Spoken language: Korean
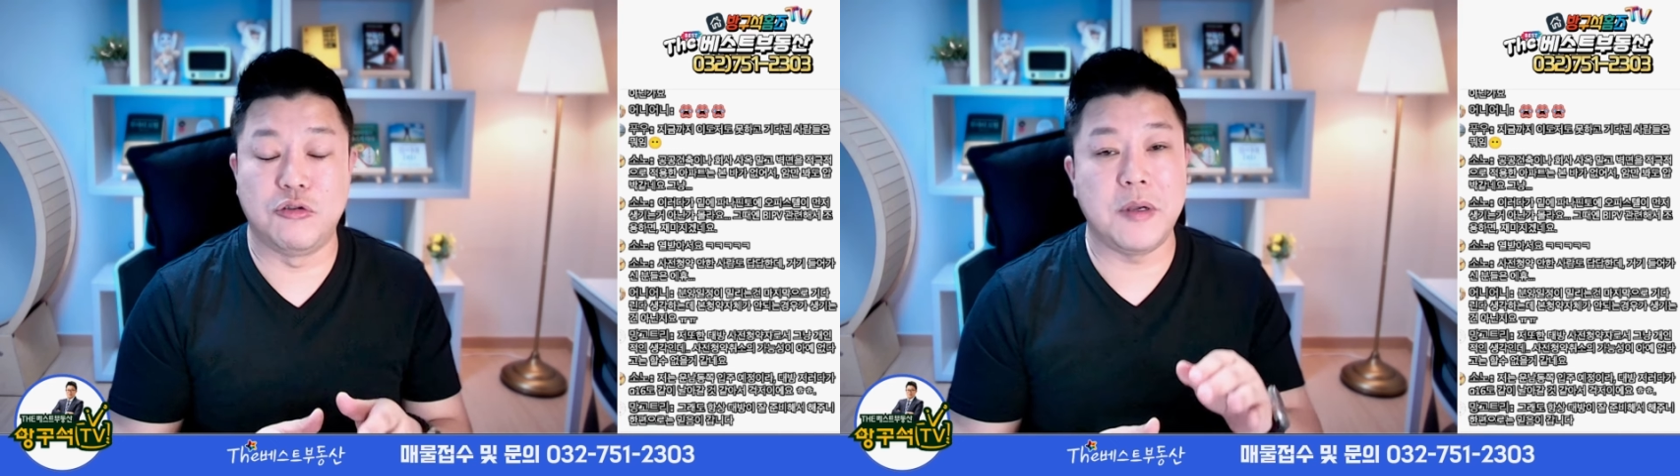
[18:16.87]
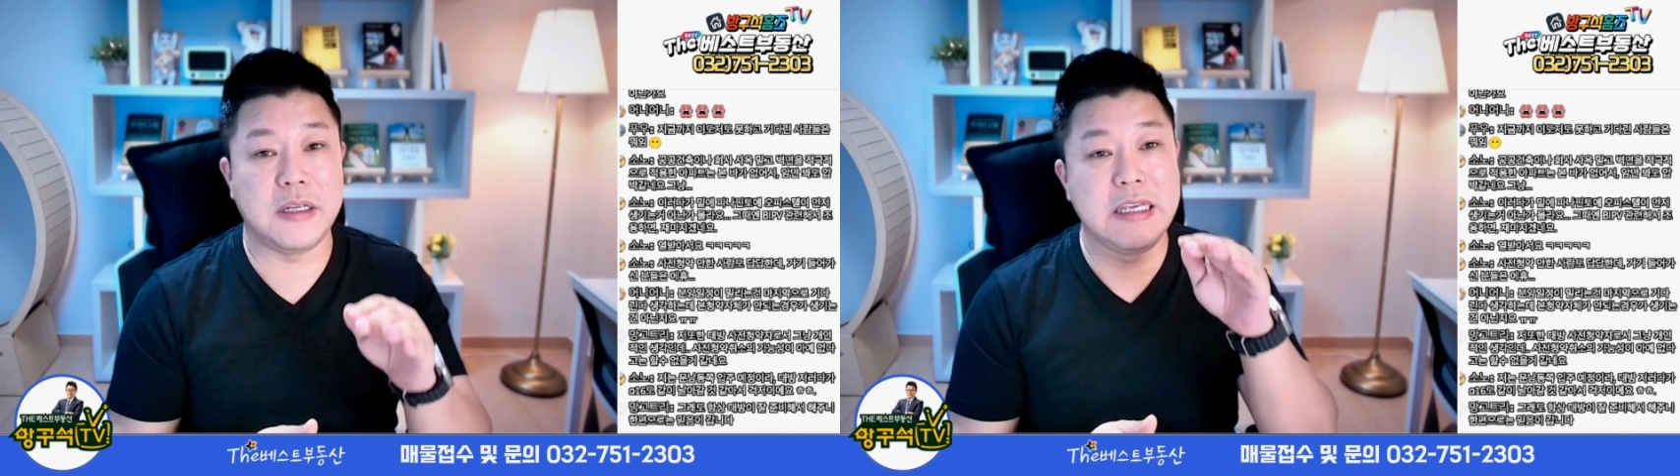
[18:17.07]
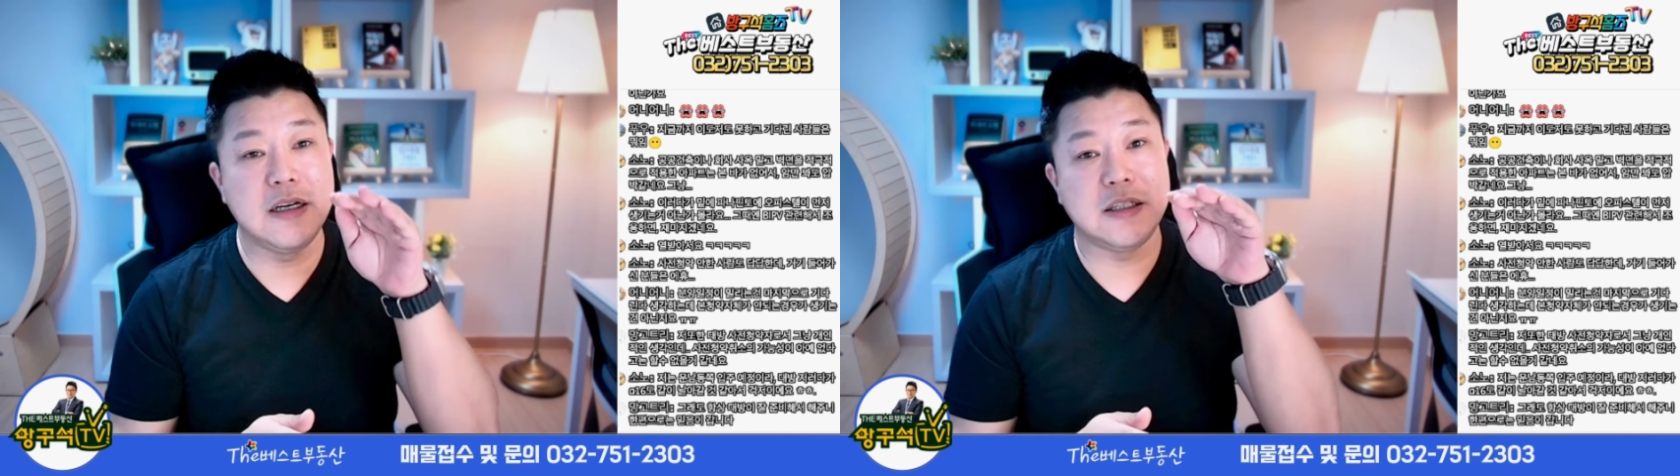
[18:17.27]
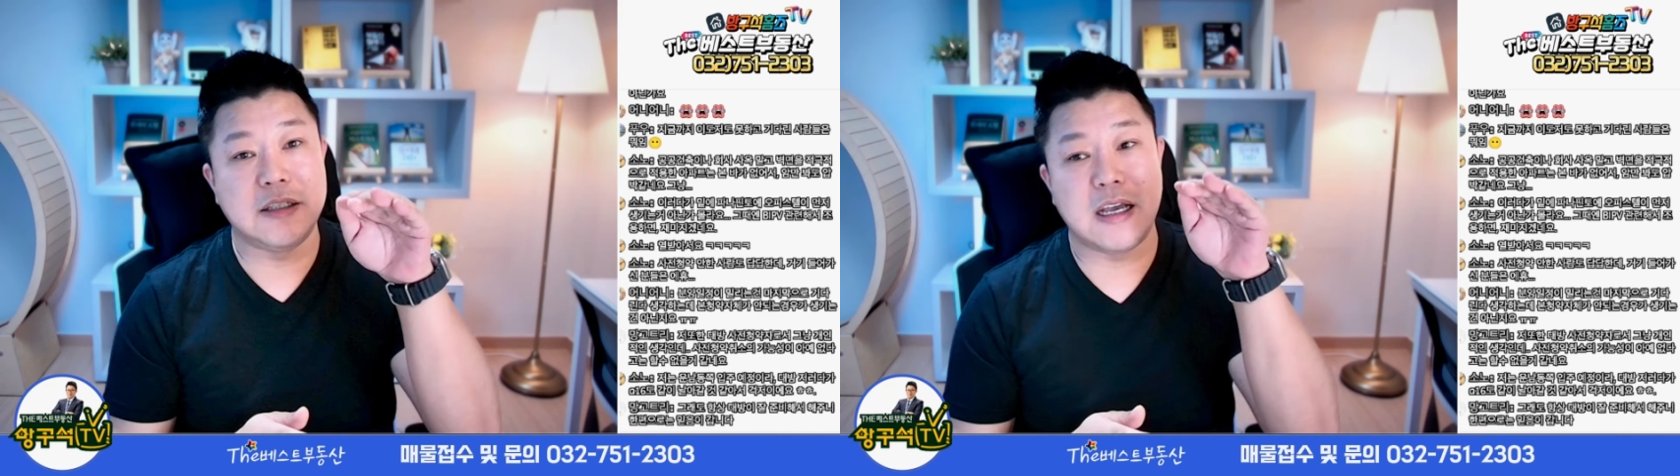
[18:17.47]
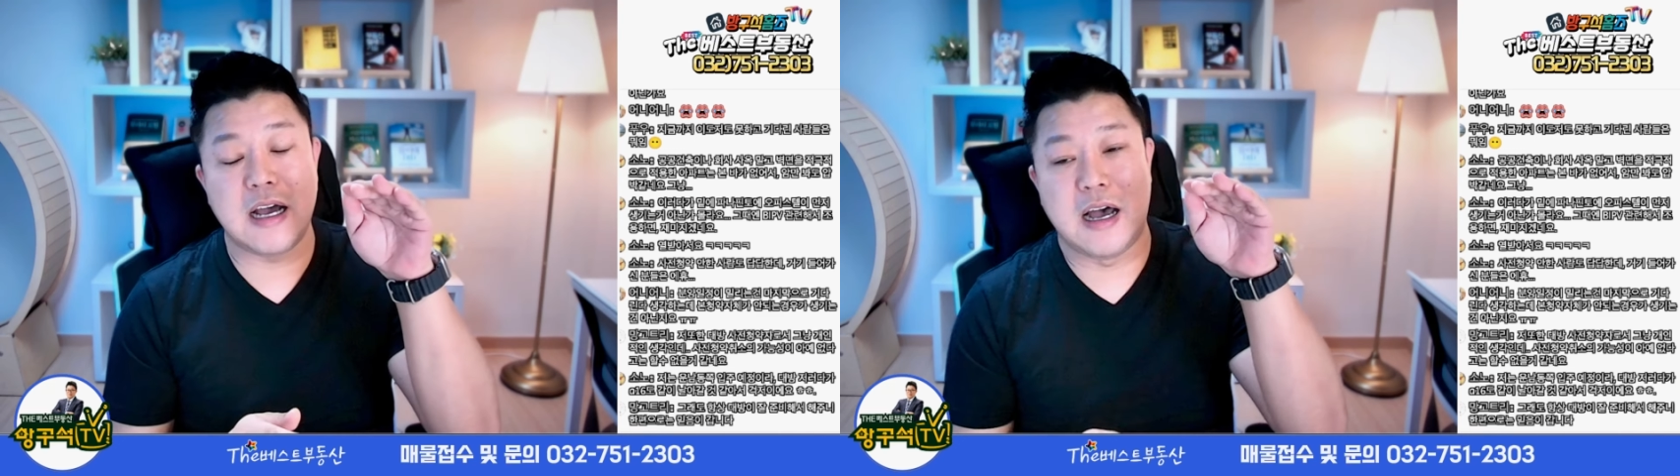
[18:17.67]
주변 인근
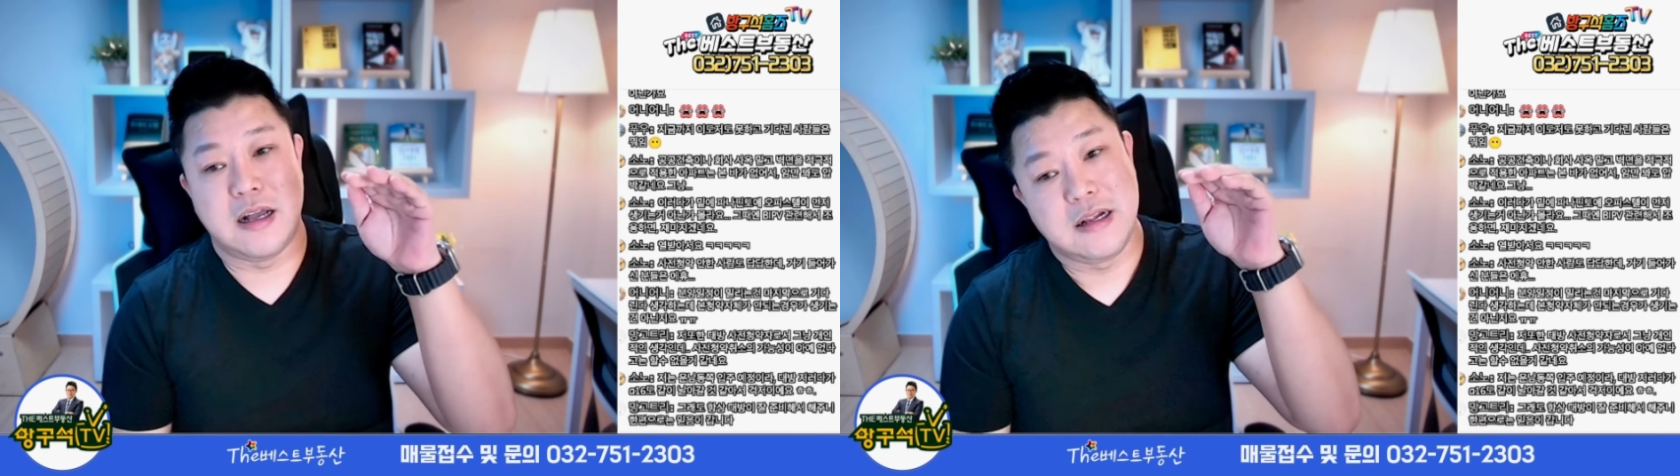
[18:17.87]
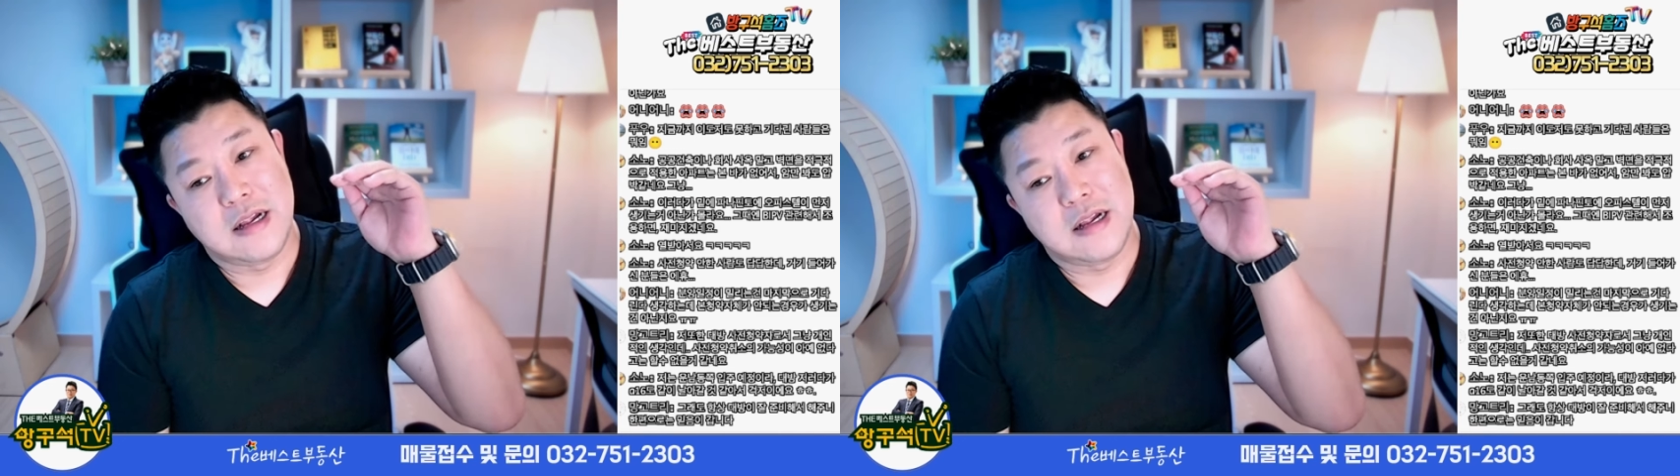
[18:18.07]
시세가